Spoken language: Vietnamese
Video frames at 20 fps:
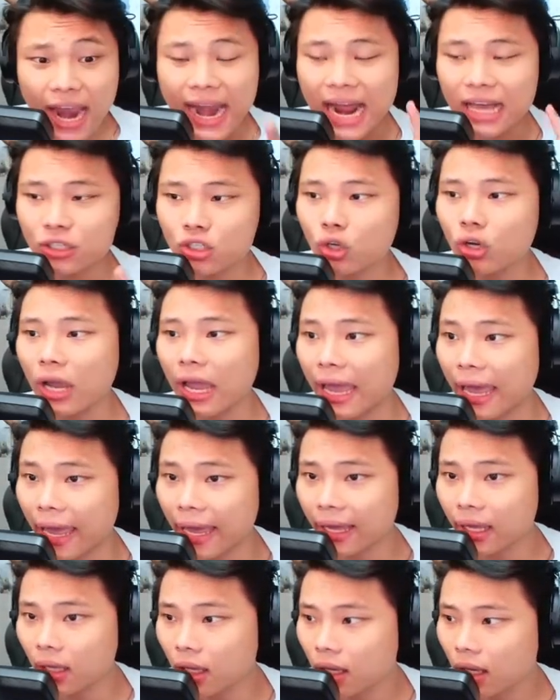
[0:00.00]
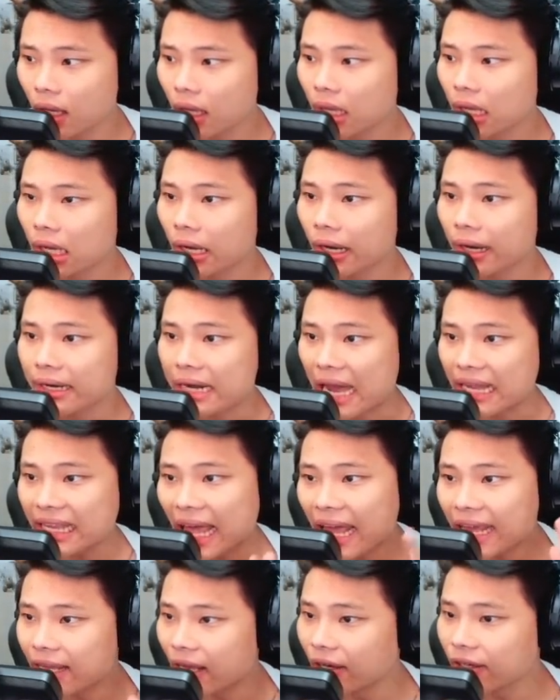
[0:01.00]
đã xuất hiện. Đã
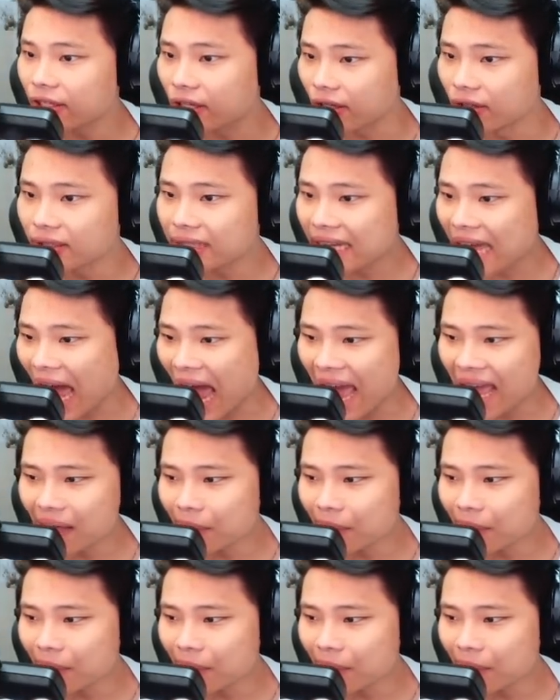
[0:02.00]
thấy những chữ cái